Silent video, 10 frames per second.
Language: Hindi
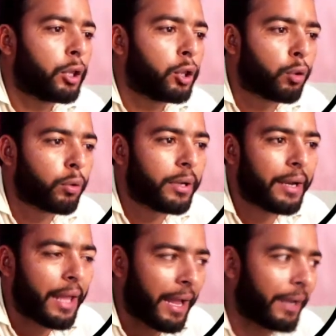
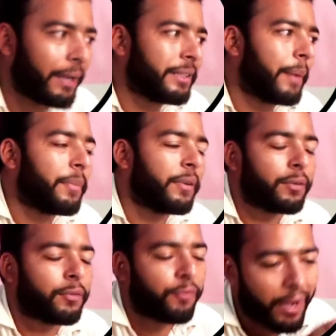लोडेड एंड जब
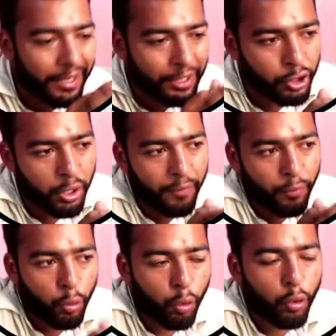फाइल जो है वो
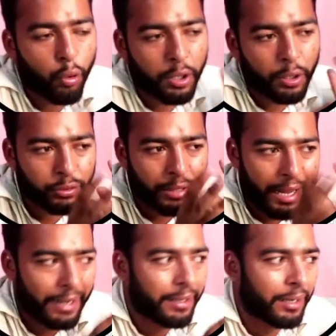लोड होके
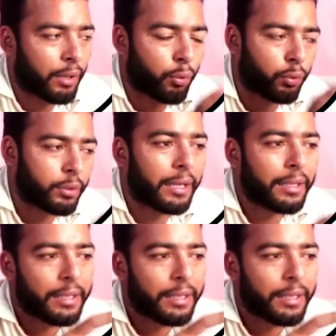उसका एंड हो जाए